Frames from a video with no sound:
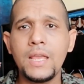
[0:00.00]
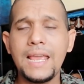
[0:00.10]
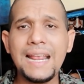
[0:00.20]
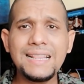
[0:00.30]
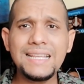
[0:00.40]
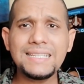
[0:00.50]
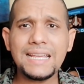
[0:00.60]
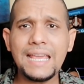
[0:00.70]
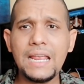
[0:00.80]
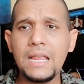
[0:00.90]
él dice
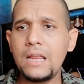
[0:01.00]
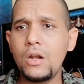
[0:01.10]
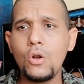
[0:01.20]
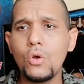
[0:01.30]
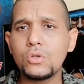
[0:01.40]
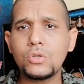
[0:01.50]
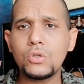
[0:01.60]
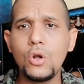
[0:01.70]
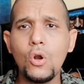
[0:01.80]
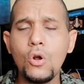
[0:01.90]
que
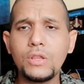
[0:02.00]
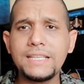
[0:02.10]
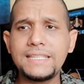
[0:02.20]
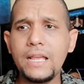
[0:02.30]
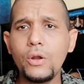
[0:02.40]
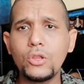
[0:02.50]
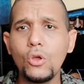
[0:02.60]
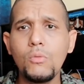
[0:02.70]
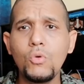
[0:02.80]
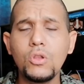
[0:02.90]
los, los noticieros y
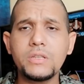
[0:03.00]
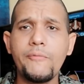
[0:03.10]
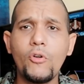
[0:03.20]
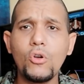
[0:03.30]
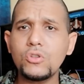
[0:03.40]
todo el mundo se enfocó